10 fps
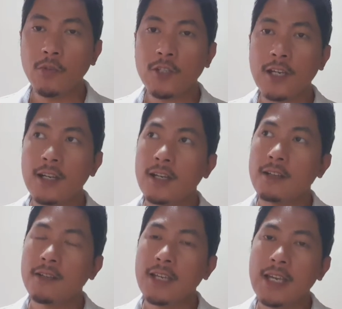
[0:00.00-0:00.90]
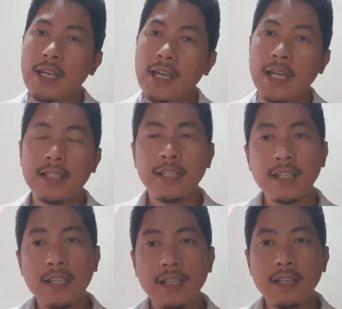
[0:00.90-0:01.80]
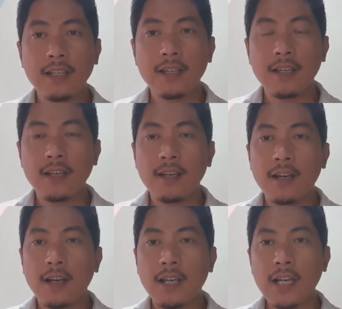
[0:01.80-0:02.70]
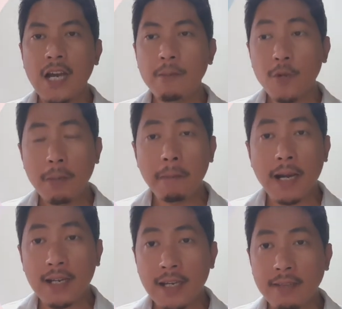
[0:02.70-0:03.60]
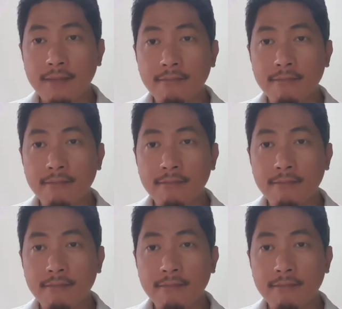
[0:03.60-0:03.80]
po sa LCD, kailangan po ng backlight.